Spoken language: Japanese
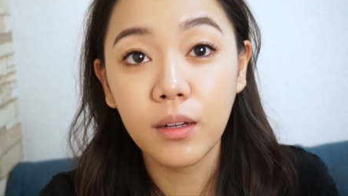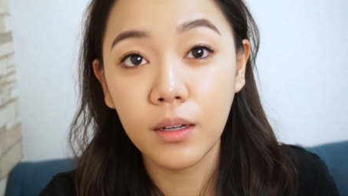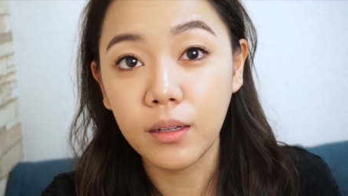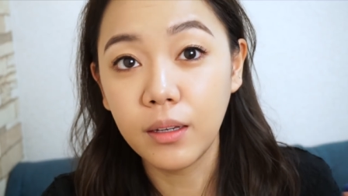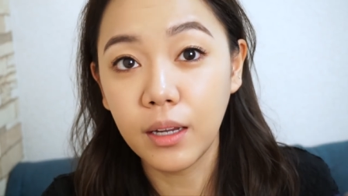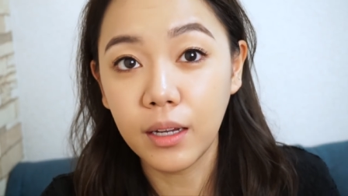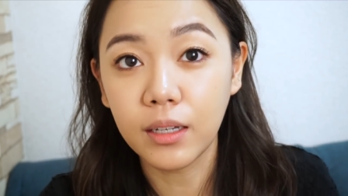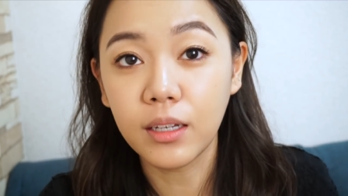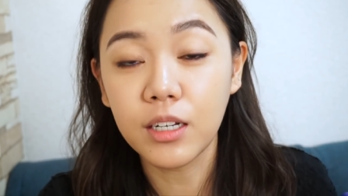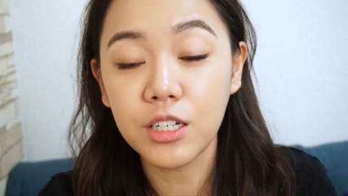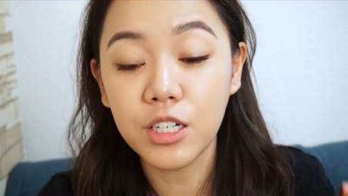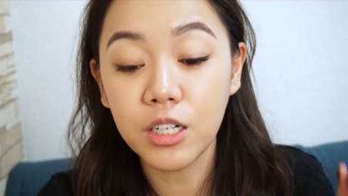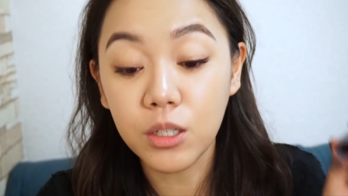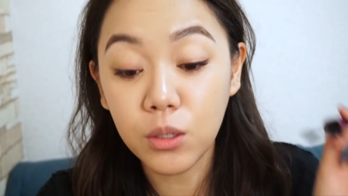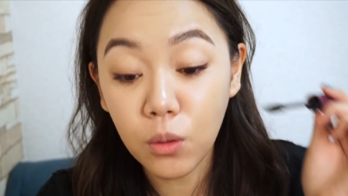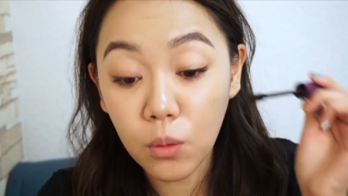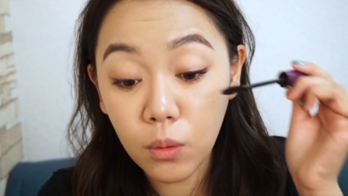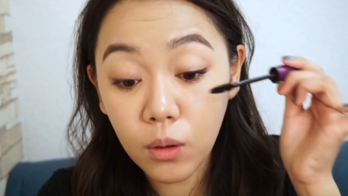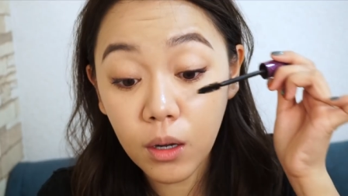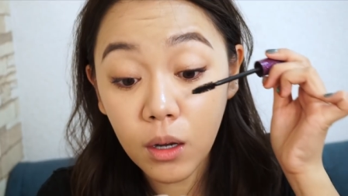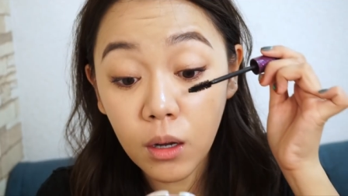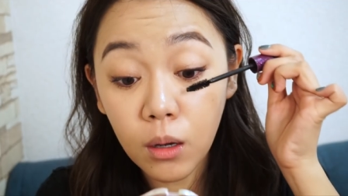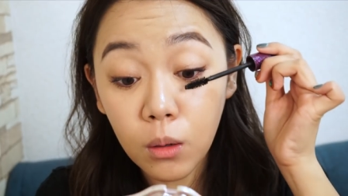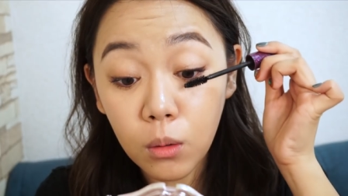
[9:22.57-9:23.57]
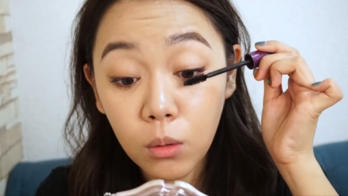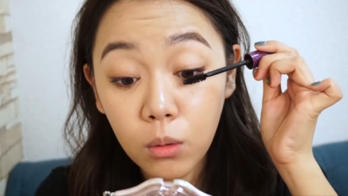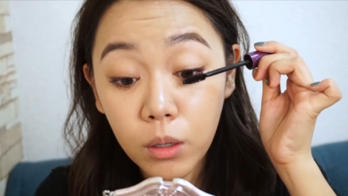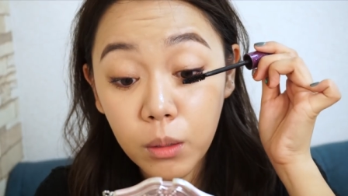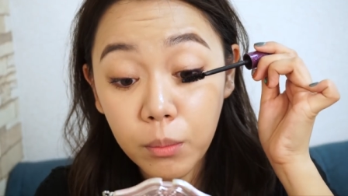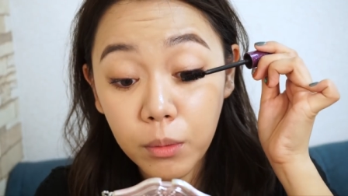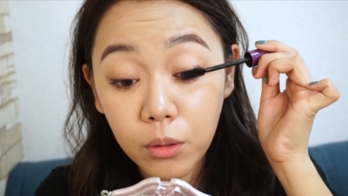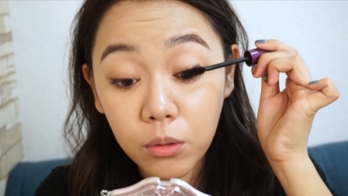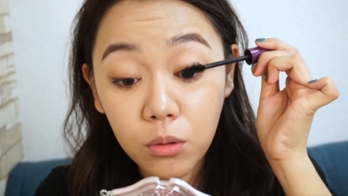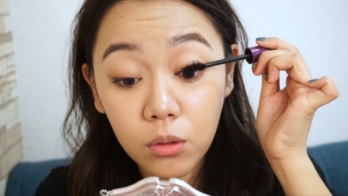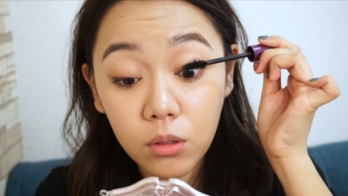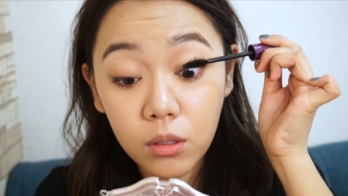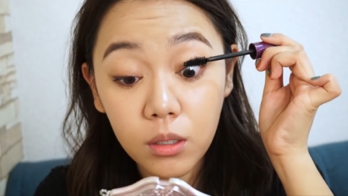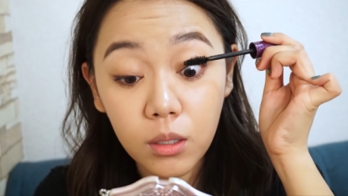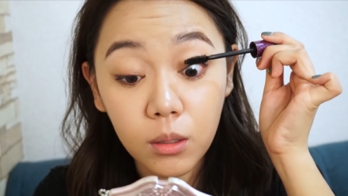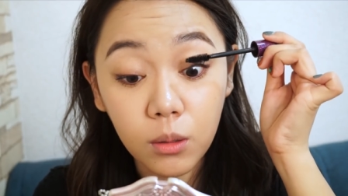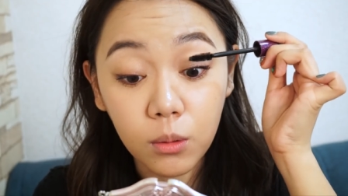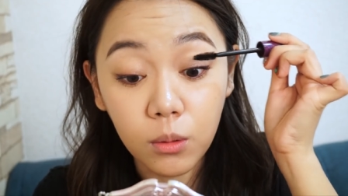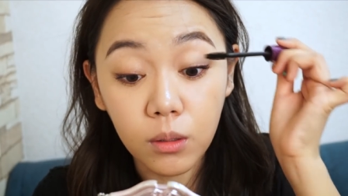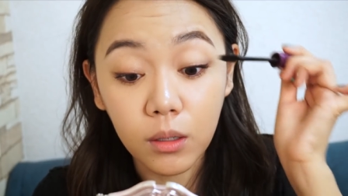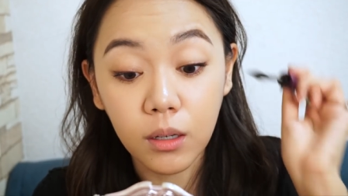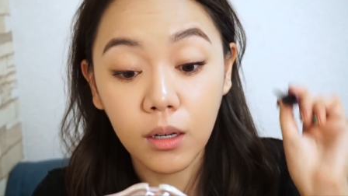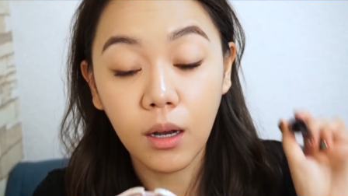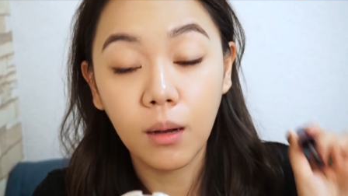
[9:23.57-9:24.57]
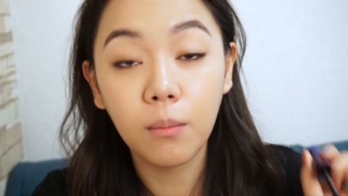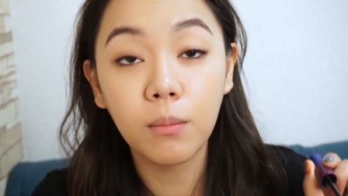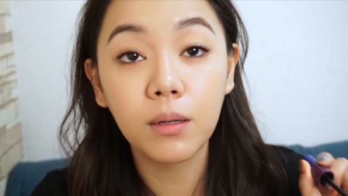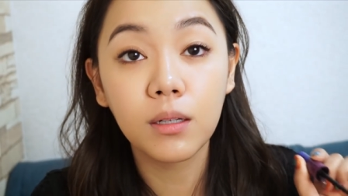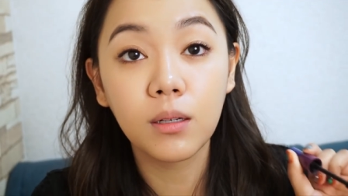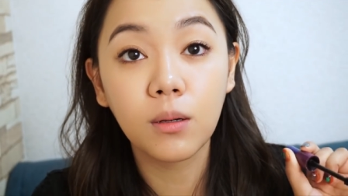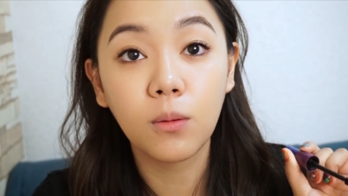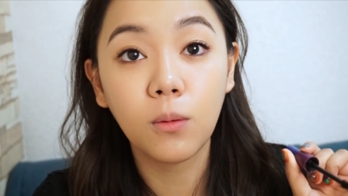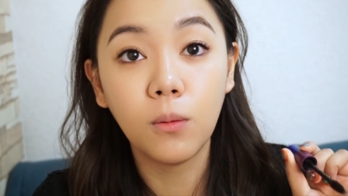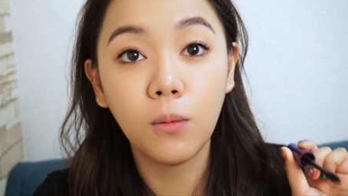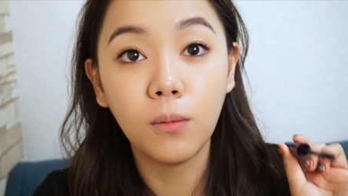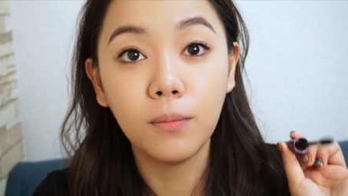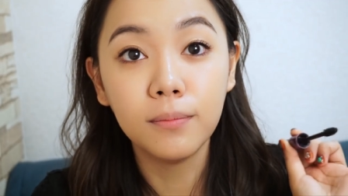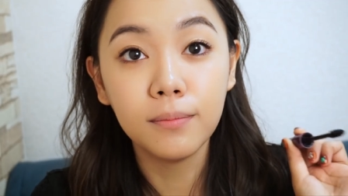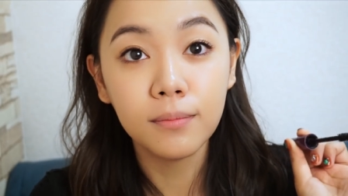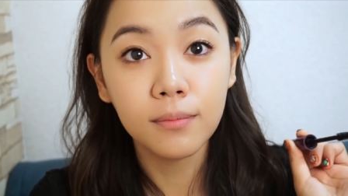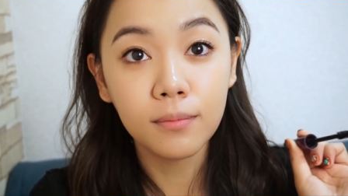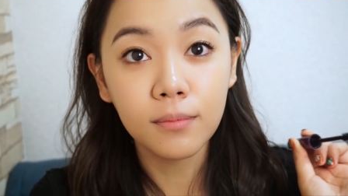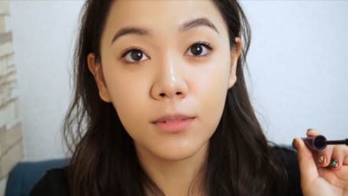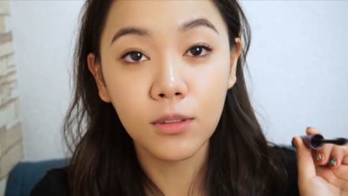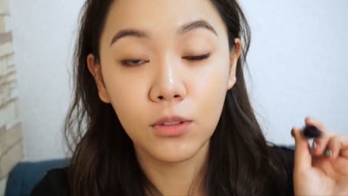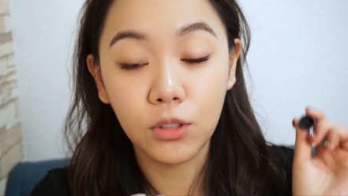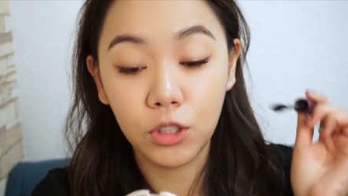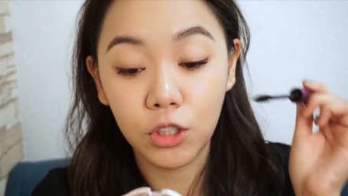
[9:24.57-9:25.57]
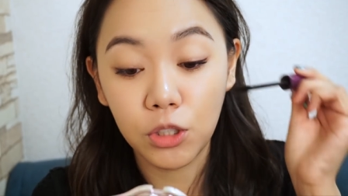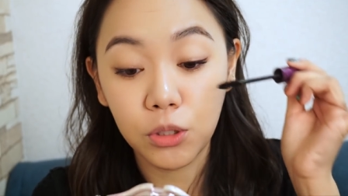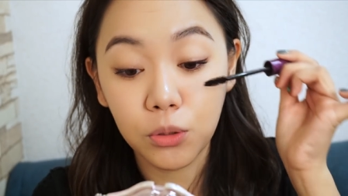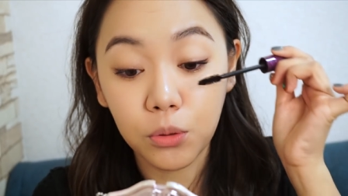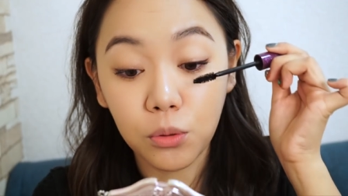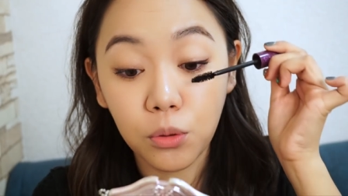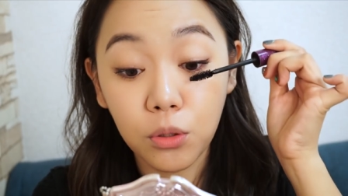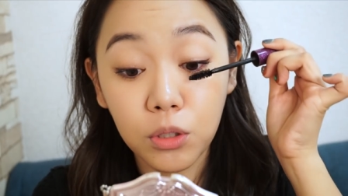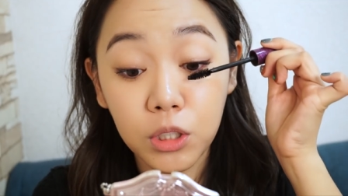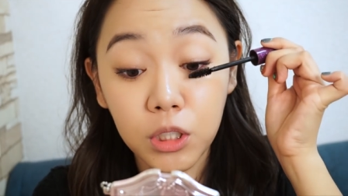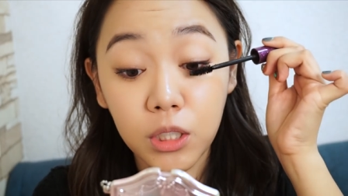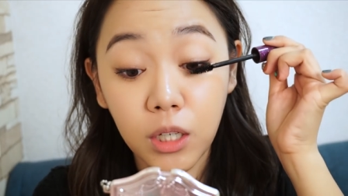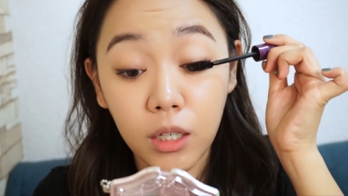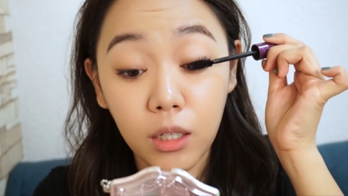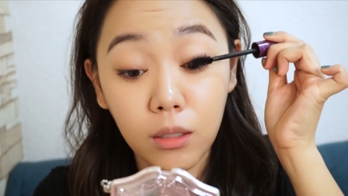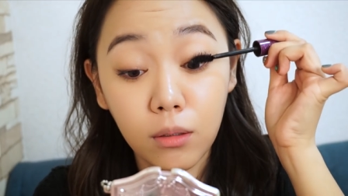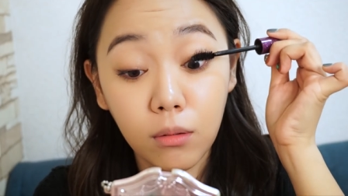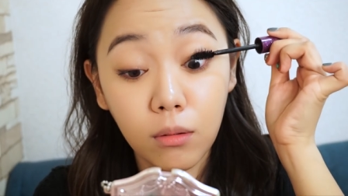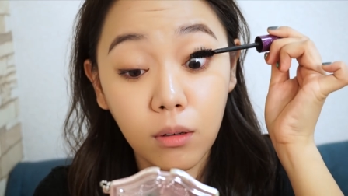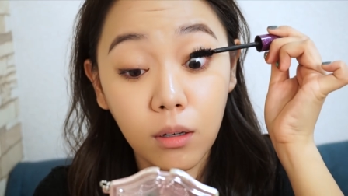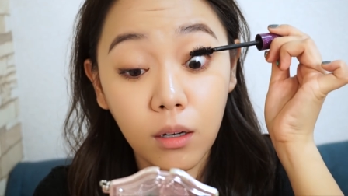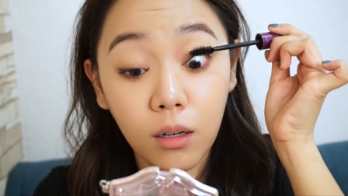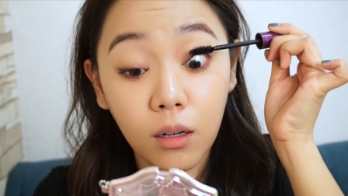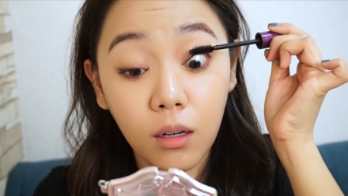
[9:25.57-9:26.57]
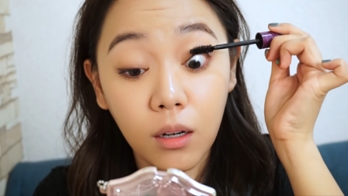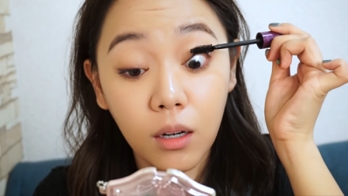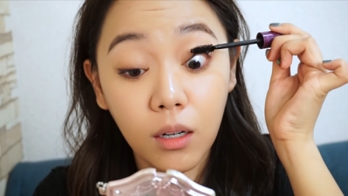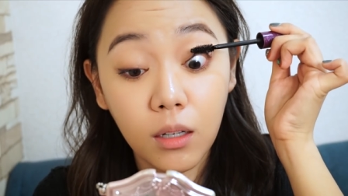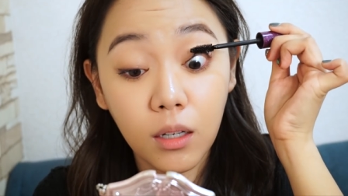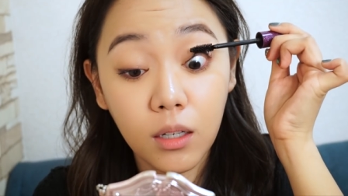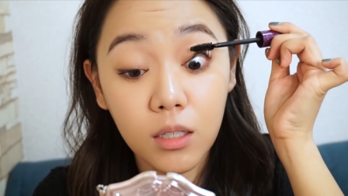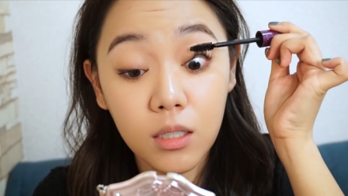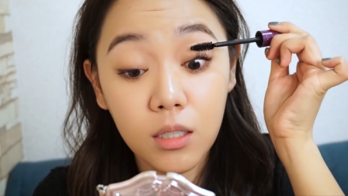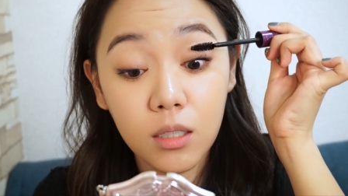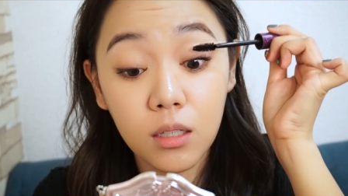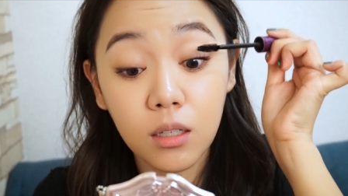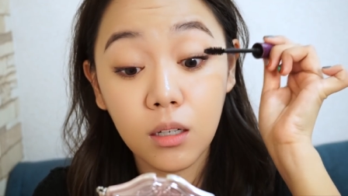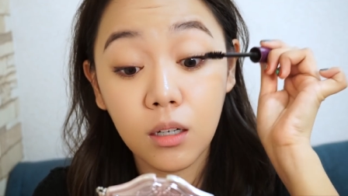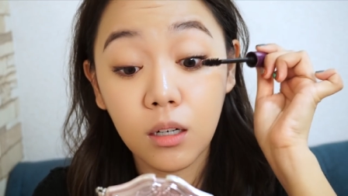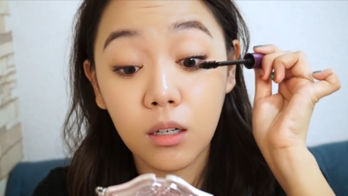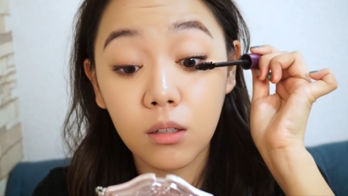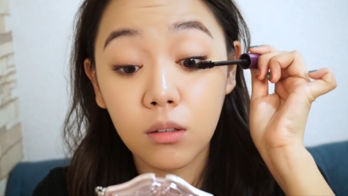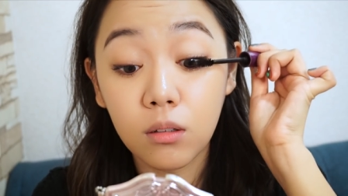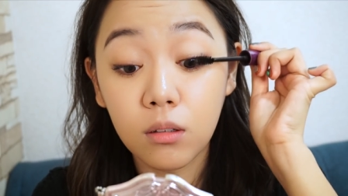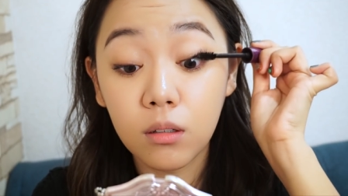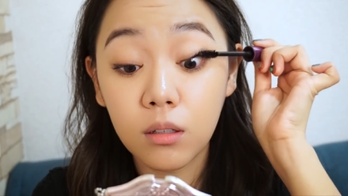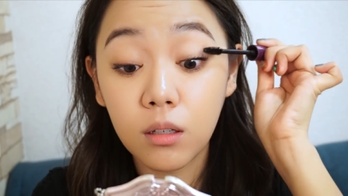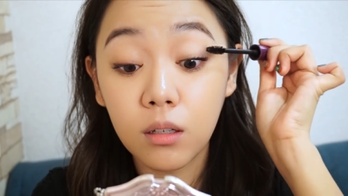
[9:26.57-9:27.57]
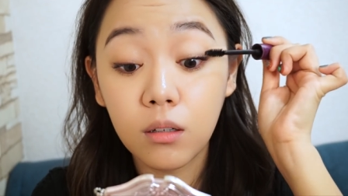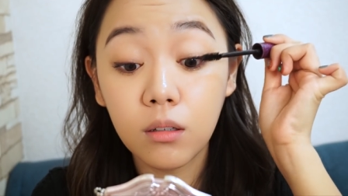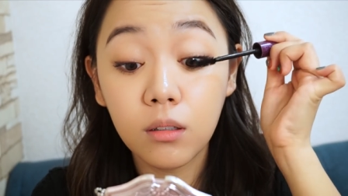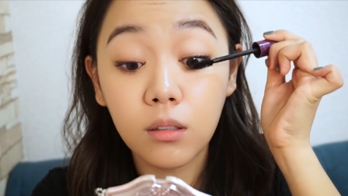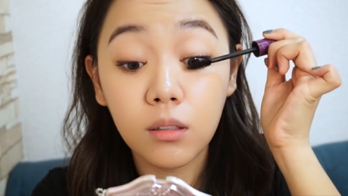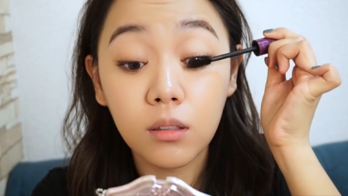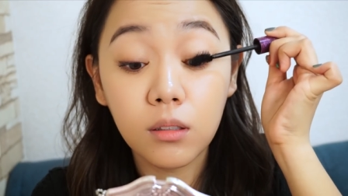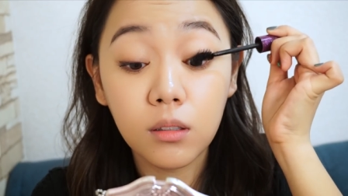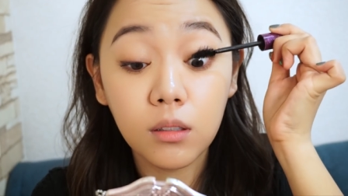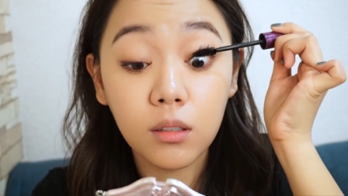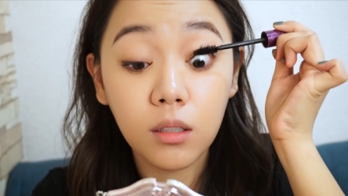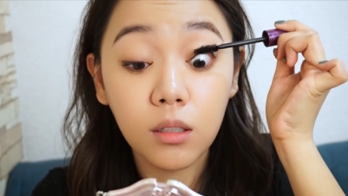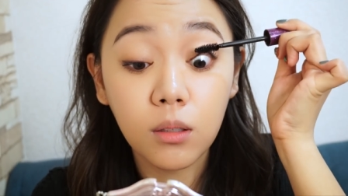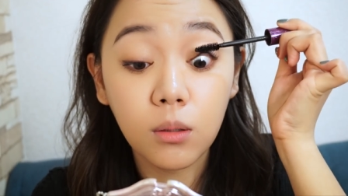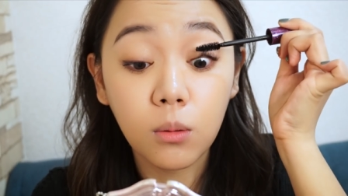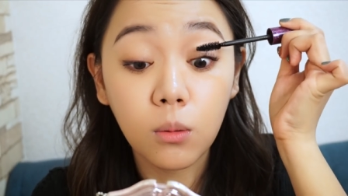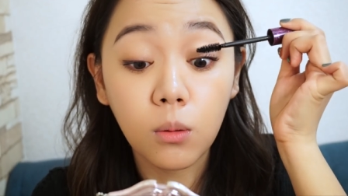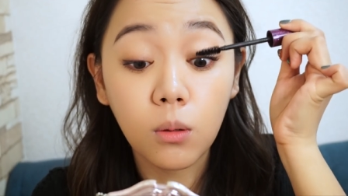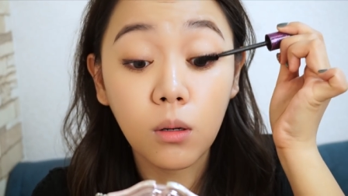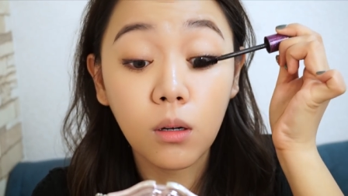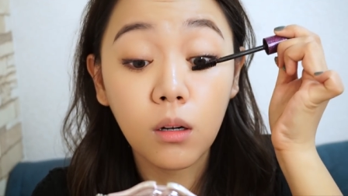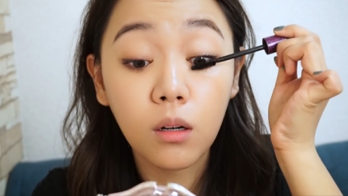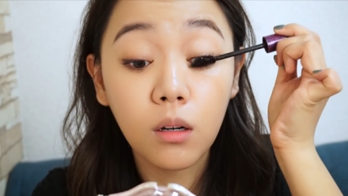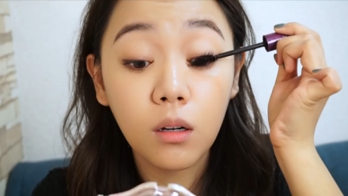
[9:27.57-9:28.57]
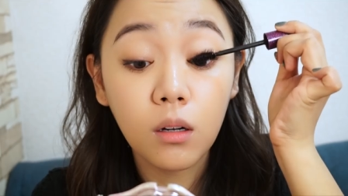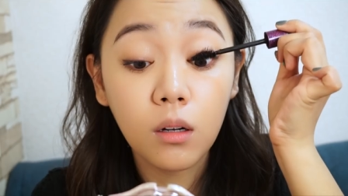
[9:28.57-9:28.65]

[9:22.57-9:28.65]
ね、私は動画を今撮ってるので頑張ってこう口を閉じたりとか話しながら塗ってるんですけど